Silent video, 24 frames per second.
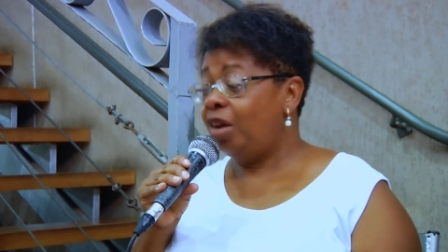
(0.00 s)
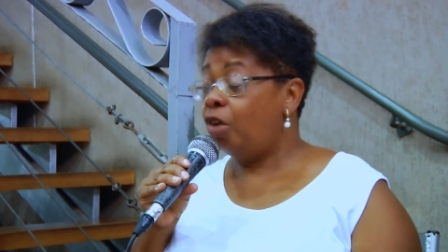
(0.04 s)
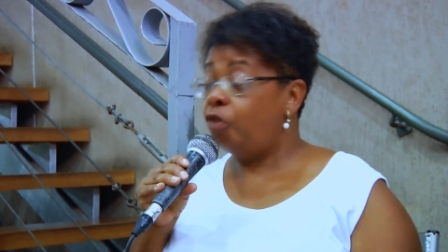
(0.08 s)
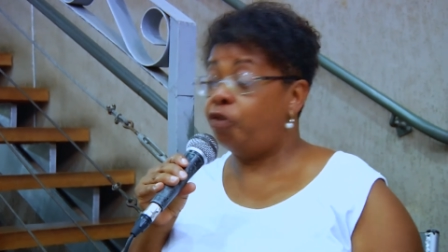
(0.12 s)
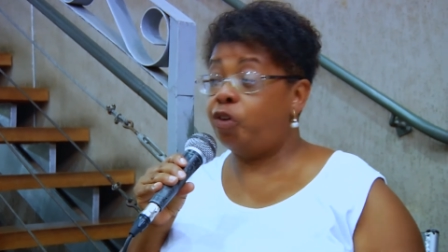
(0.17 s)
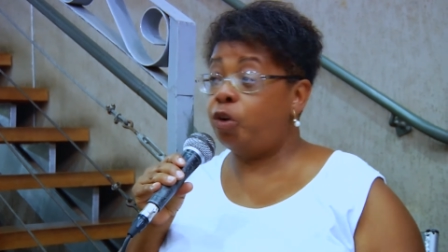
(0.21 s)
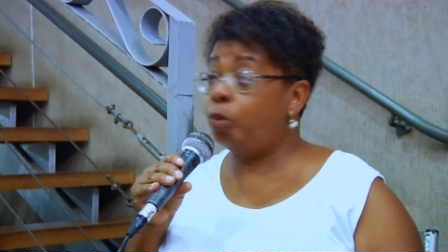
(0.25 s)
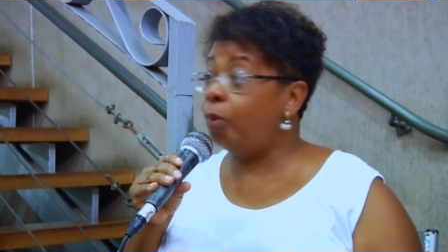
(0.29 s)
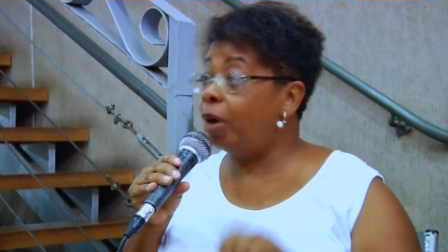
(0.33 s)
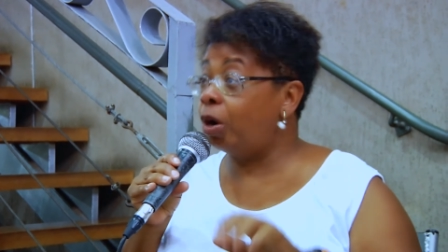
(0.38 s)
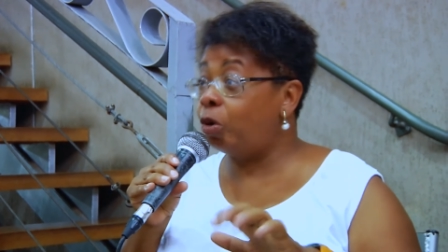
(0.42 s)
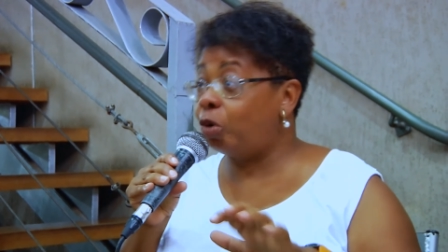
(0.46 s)

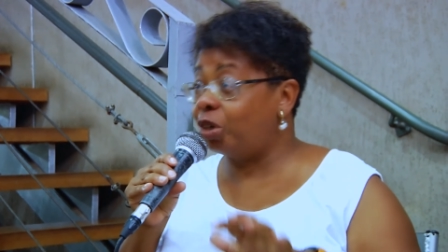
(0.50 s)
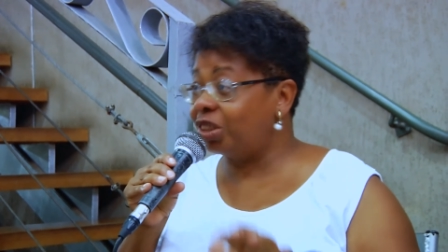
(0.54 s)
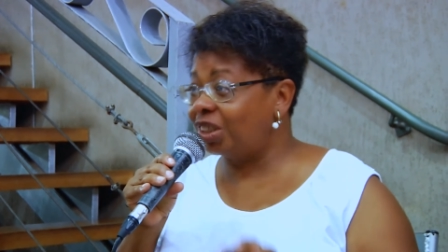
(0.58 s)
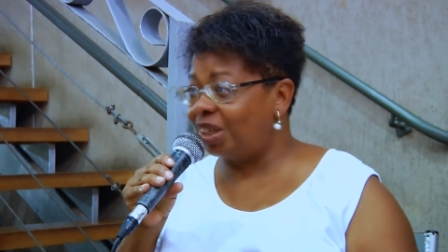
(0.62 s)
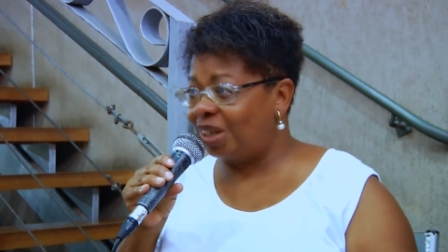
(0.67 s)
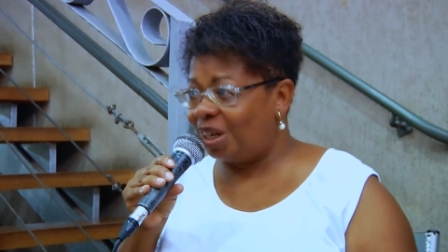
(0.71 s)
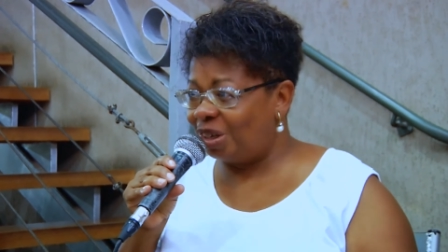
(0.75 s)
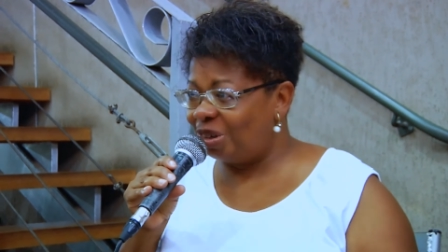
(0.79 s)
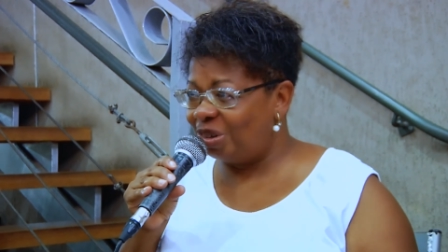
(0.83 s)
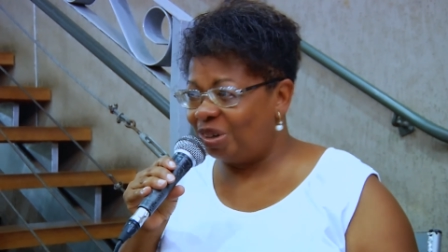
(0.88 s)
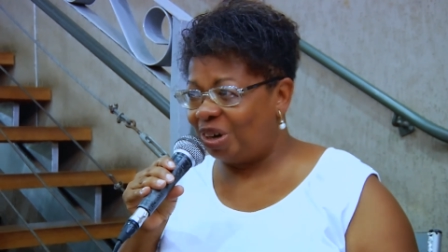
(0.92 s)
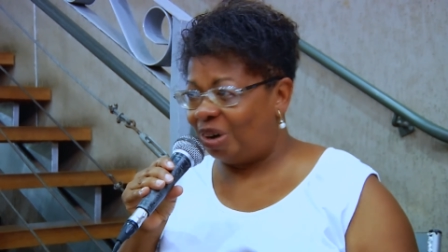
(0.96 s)
Foi uma coisa
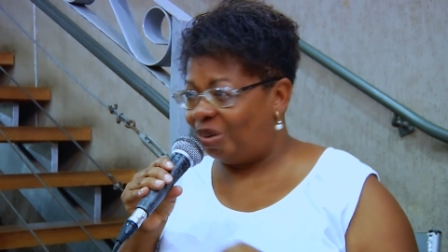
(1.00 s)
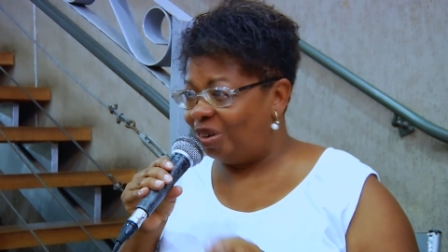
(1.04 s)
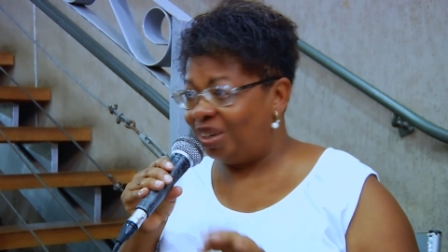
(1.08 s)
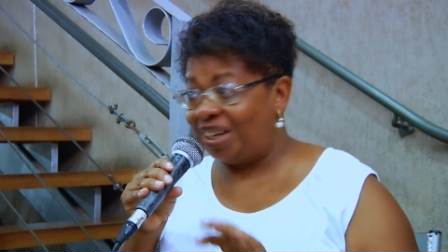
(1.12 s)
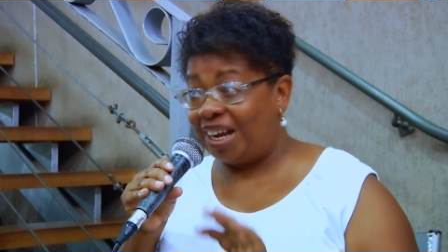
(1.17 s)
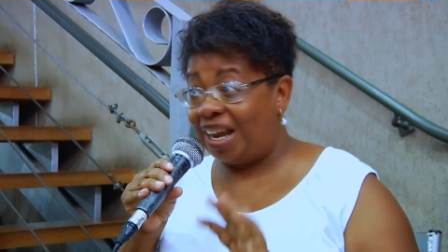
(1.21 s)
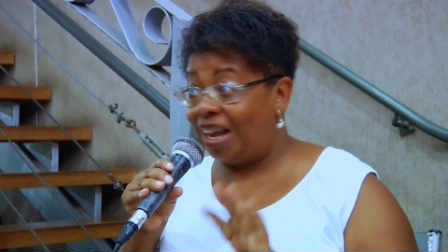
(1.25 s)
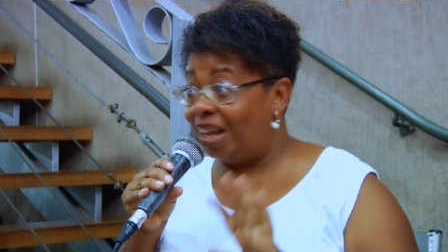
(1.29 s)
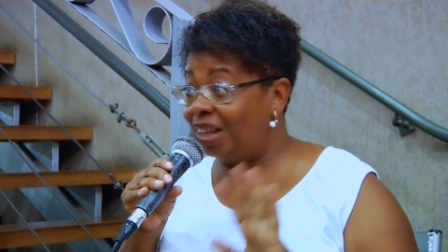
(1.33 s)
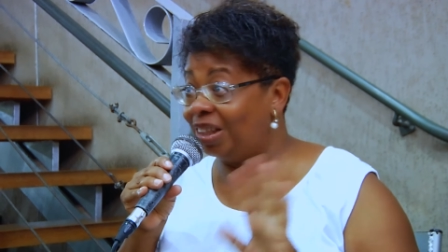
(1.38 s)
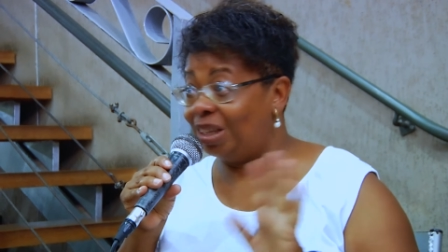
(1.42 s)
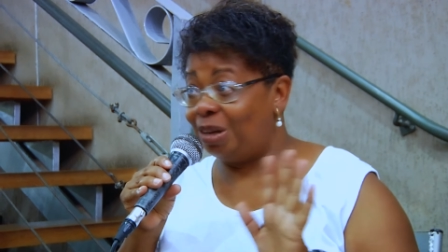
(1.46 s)
natural,
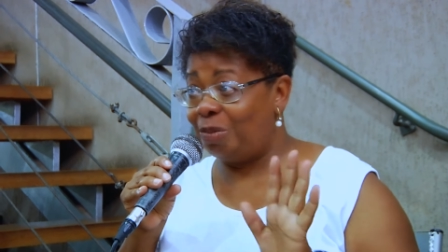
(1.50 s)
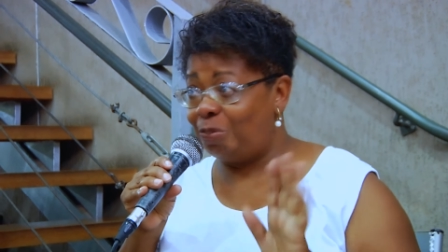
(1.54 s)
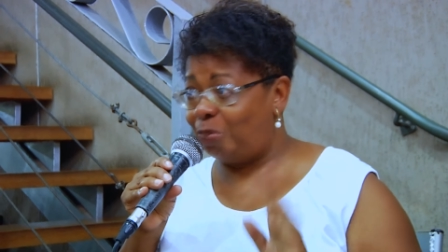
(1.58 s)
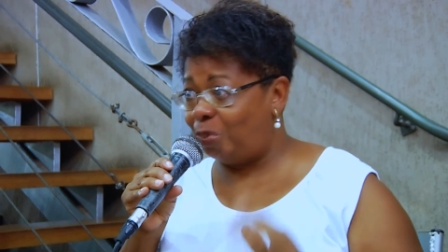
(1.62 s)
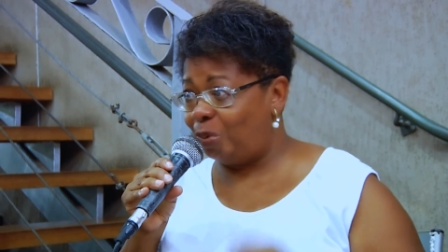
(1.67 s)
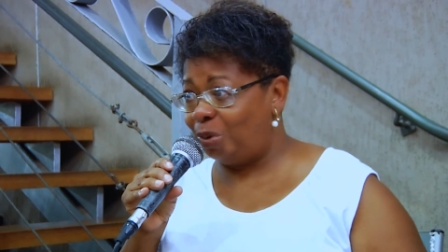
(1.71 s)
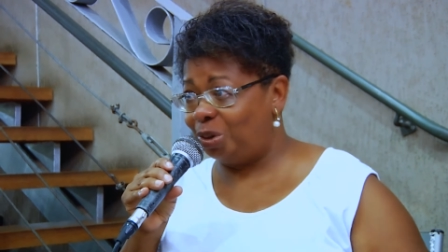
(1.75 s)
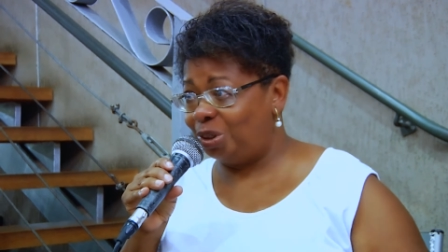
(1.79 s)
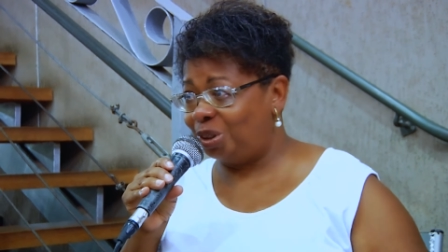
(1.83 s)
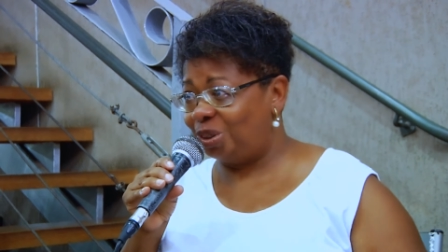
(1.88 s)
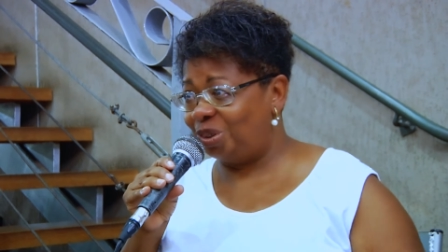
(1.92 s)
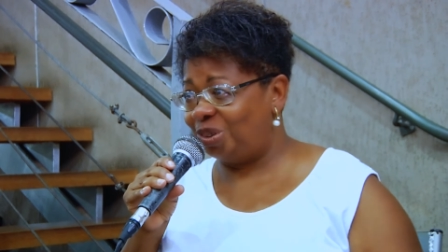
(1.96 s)
nada
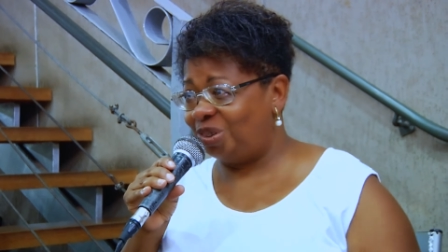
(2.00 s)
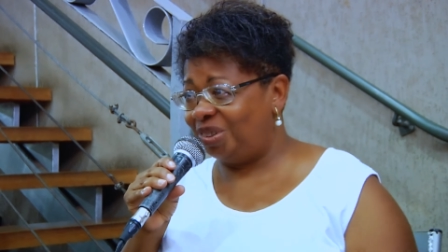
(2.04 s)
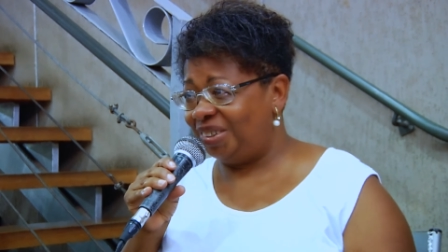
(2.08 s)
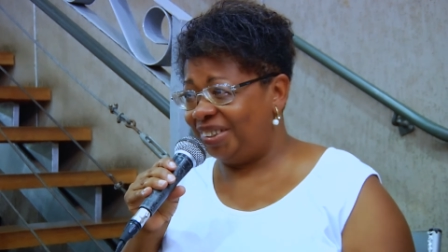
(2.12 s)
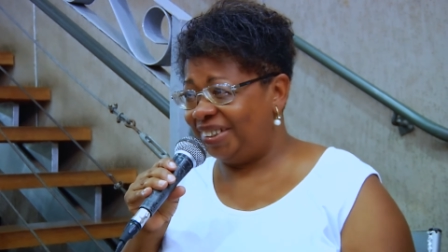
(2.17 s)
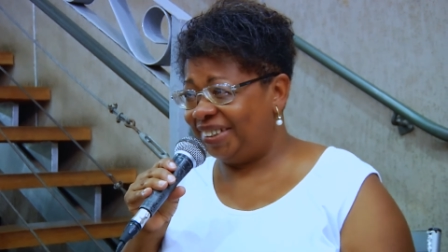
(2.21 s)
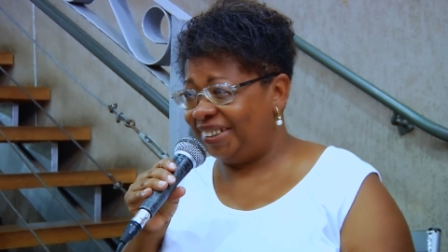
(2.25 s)
imposto.